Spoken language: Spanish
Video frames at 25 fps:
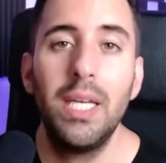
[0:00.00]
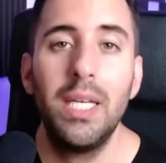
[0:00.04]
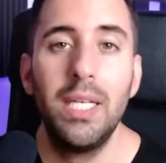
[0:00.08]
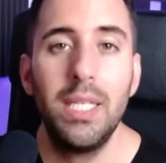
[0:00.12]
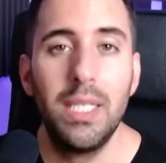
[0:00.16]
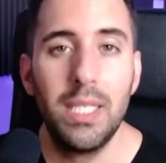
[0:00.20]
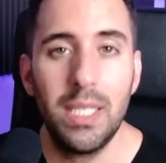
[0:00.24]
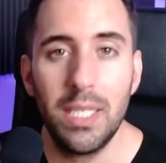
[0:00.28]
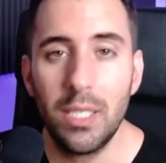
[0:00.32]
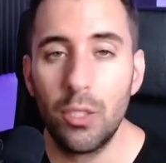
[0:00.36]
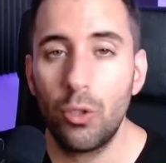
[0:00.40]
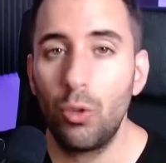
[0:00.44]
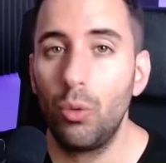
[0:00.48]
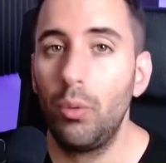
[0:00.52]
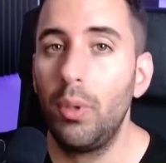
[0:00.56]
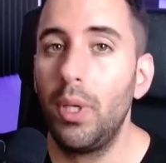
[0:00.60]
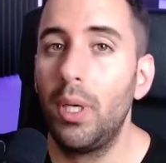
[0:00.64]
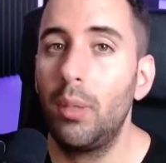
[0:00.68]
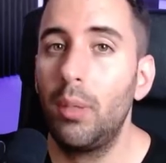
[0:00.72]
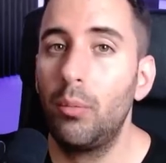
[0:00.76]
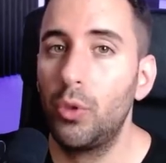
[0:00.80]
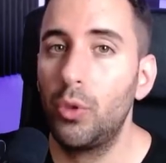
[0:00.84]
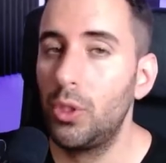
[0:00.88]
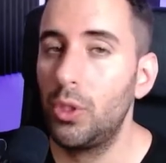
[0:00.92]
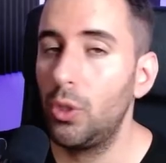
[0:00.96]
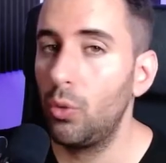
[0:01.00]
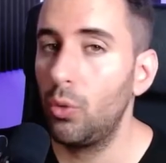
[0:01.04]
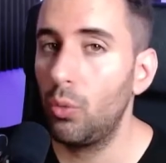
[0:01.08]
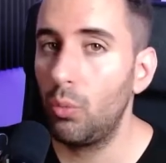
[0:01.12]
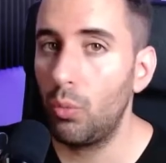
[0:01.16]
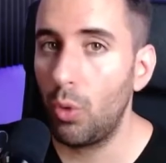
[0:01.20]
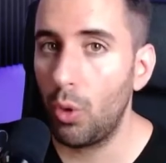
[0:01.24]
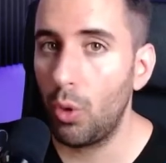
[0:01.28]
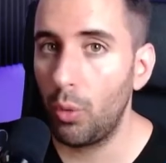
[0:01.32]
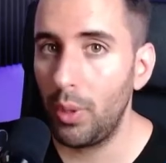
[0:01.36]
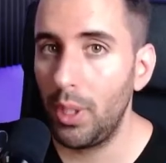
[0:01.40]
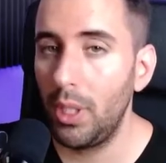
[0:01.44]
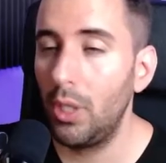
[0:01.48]
Si estuviéramos en un
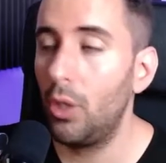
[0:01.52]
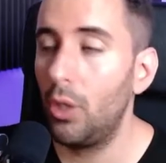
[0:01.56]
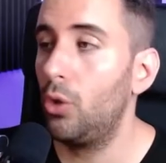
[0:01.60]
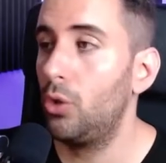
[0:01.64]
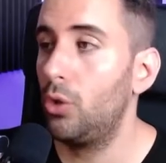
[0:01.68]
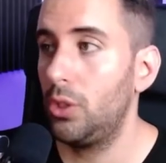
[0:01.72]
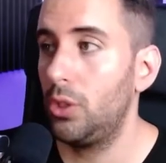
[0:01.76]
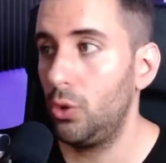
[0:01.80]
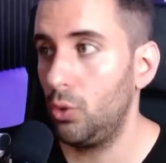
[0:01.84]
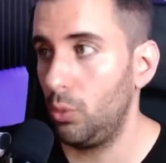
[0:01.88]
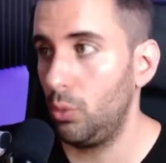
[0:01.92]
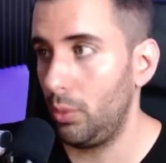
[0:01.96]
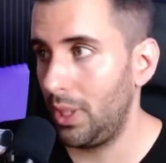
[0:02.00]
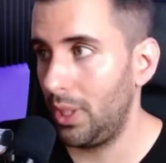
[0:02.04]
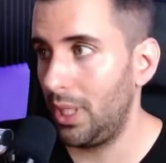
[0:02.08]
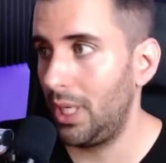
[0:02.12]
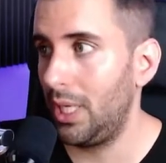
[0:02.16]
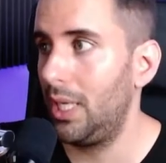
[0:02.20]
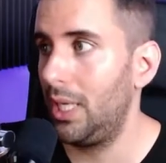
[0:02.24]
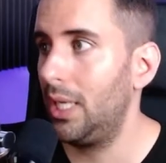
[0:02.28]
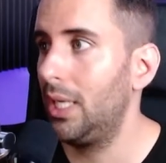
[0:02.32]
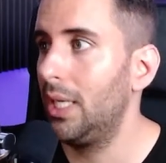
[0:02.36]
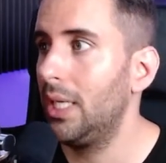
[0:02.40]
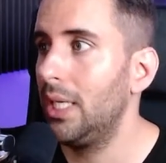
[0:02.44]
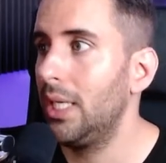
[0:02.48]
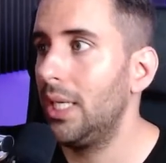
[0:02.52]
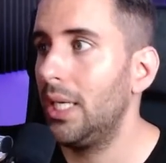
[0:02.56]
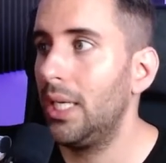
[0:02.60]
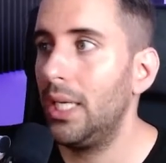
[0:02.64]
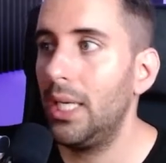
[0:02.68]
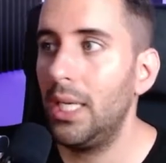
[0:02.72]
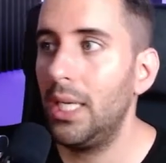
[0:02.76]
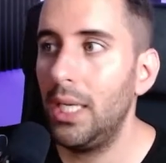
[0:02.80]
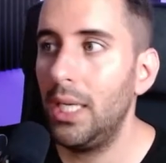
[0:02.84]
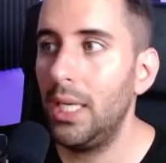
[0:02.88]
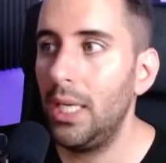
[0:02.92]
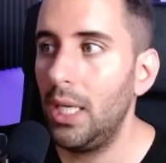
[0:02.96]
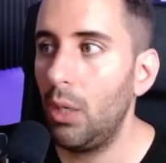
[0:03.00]
móvil o si tuviera
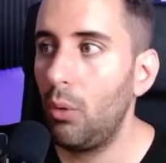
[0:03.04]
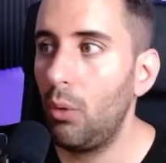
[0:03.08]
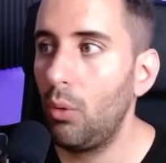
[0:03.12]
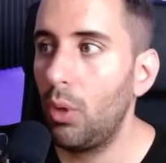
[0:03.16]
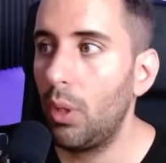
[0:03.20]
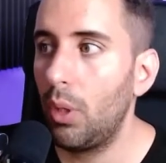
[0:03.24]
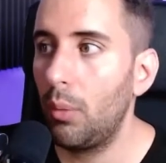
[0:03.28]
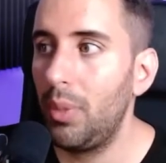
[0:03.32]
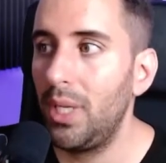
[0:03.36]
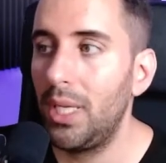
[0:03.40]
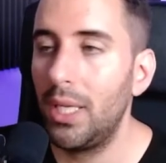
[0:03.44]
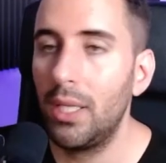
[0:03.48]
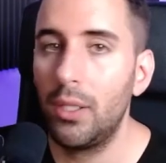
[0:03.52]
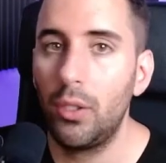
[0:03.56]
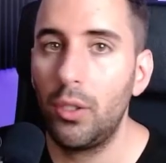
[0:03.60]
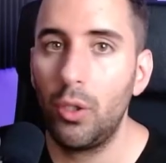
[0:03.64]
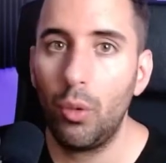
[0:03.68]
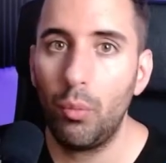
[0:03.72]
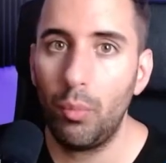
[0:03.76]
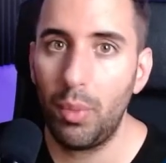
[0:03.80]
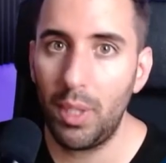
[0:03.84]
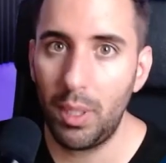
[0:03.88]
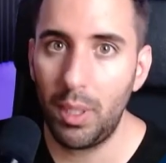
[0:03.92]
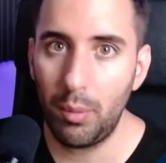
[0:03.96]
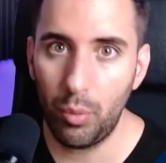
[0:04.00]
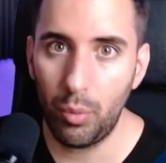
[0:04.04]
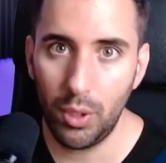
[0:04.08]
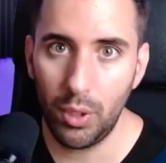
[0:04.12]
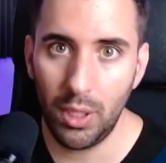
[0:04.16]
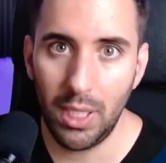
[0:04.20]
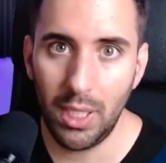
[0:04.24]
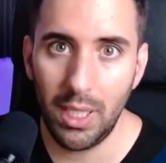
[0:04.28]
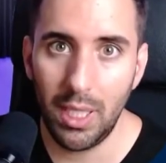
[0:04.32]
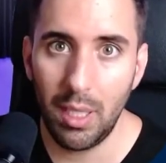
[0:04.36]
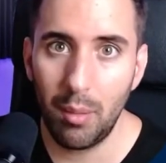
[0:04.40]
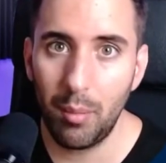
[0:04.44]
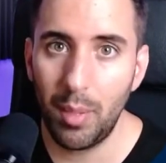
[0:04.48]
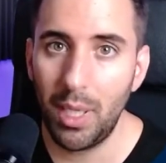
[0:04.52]
eh, una aplicación para poder
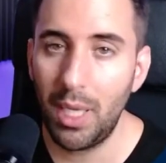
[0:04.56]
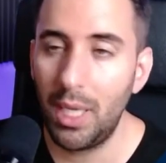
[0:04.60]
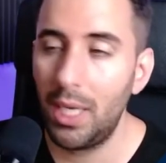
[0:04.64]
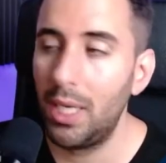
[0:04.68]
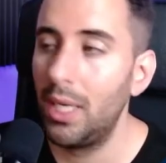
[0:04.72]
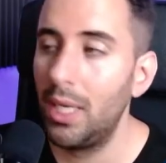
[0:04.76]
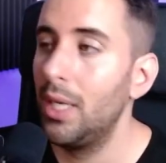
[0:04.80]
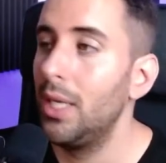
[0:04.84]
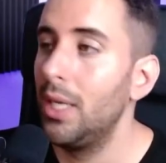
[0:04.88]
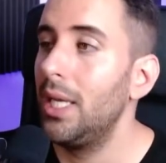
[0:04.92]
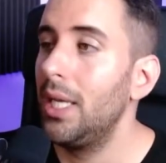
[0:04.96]
llamar,